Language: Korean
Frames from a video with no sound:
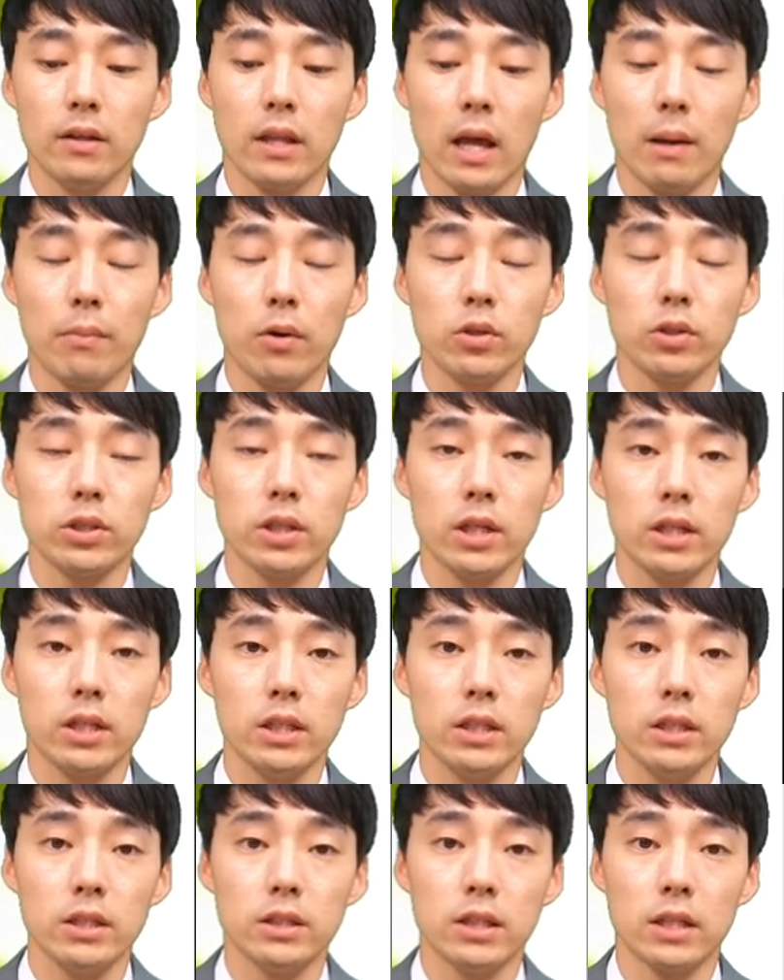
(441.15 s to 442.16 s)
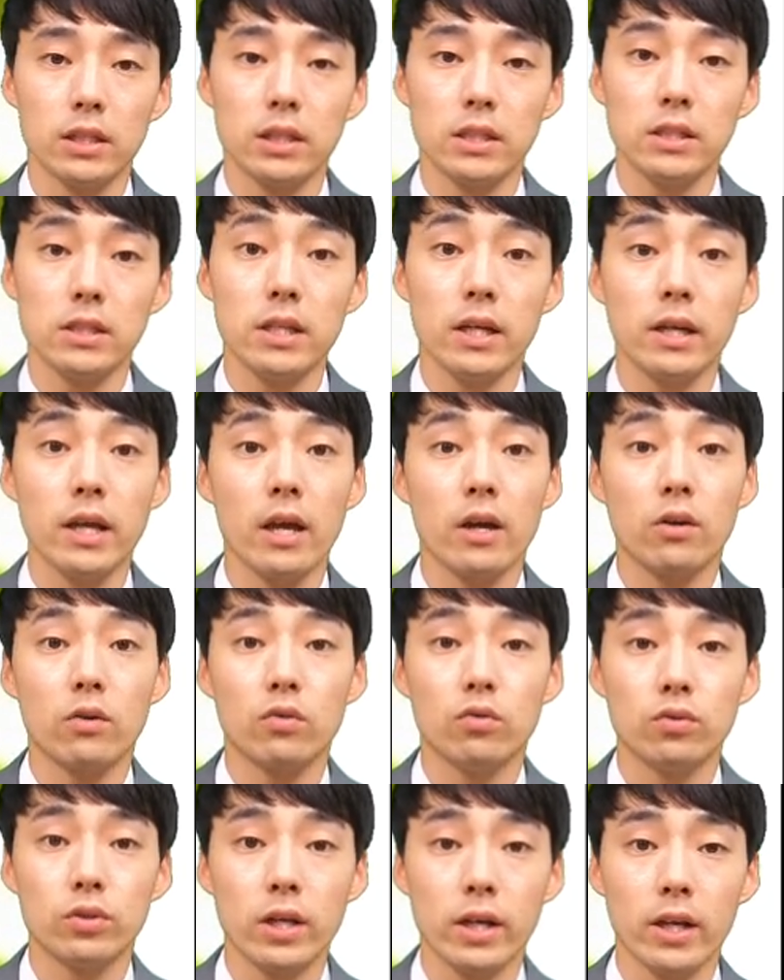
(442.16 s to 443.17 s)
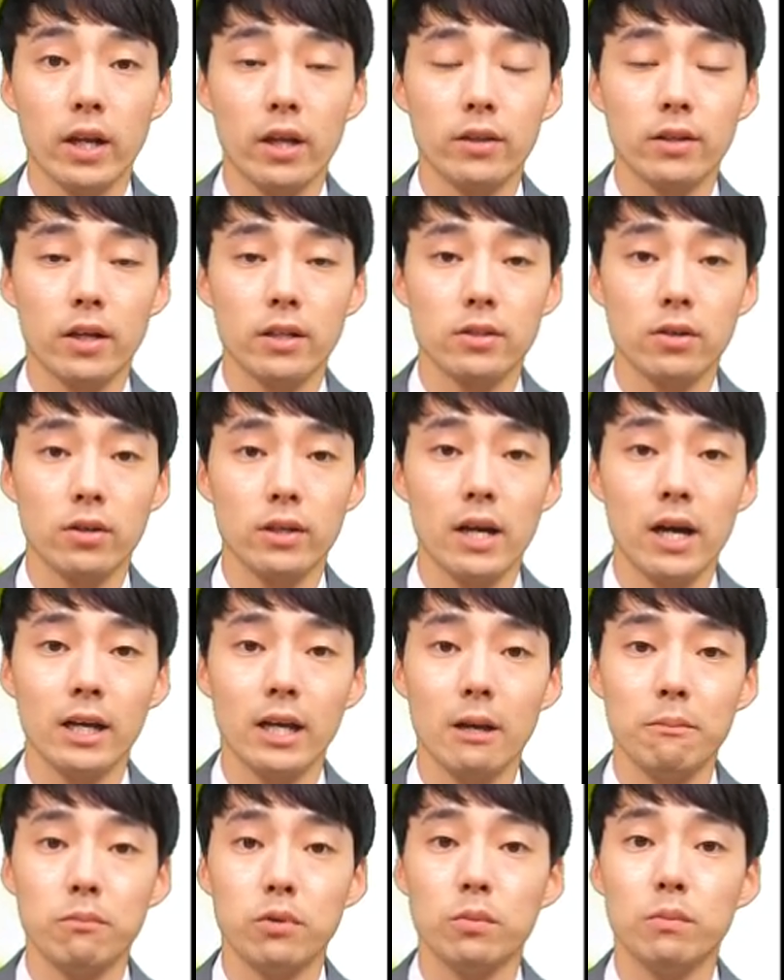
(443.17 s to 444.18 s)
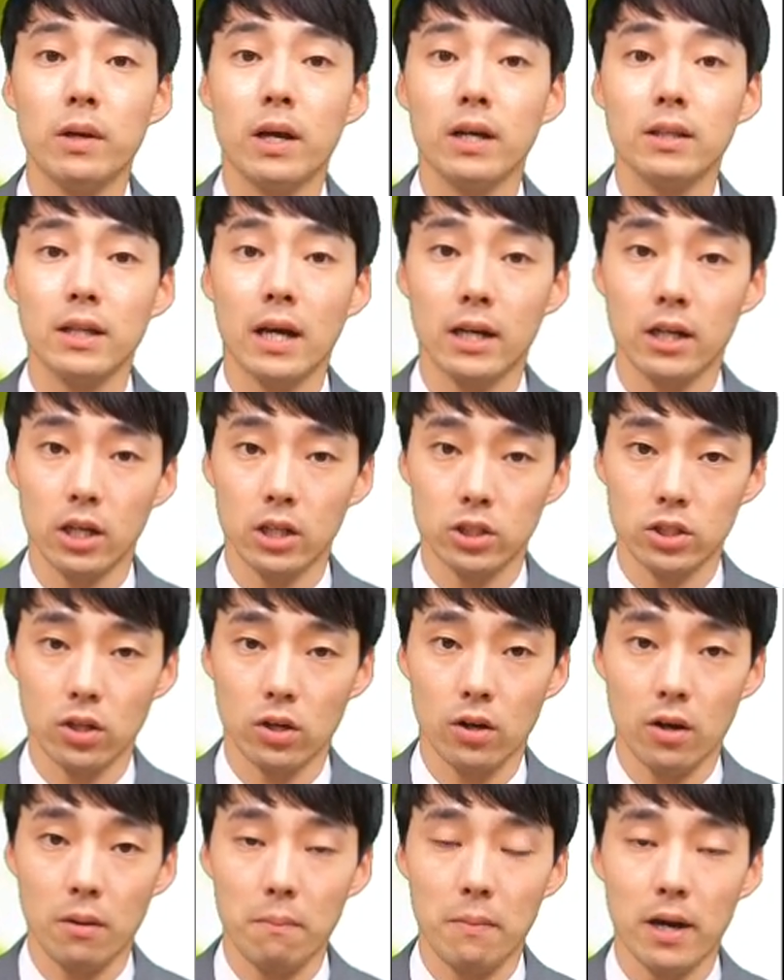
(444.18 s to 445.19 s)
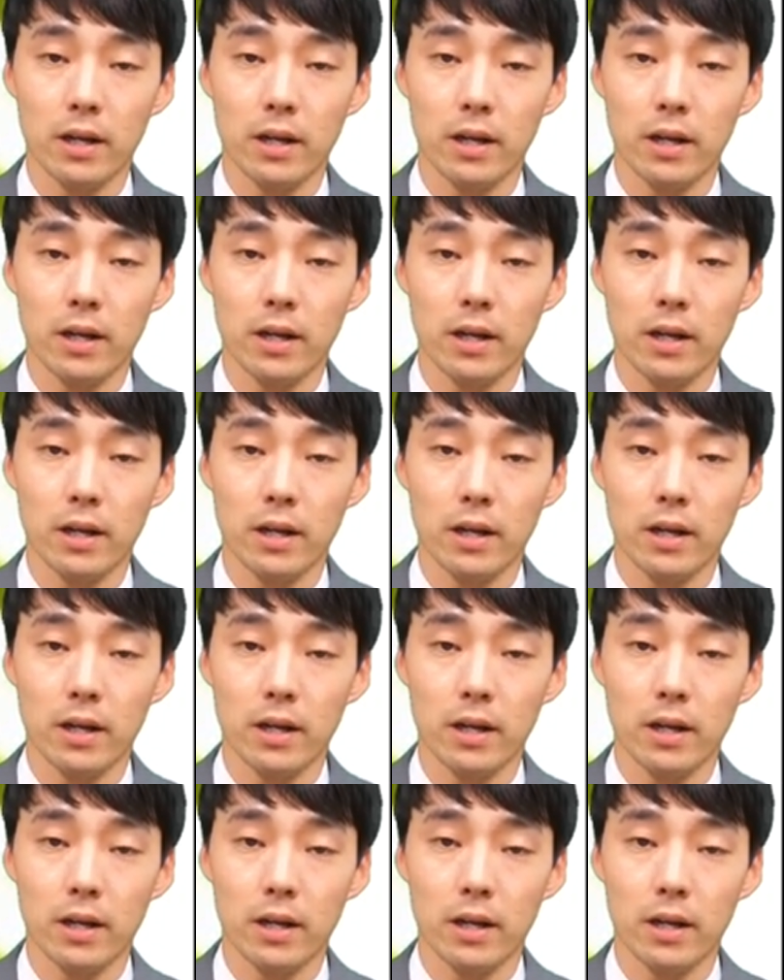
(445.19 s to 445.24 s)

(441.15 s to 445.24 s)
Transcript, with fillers: 네 번째는 신세계, 구세계에 따라서 향의 풍미가 다르겠죠.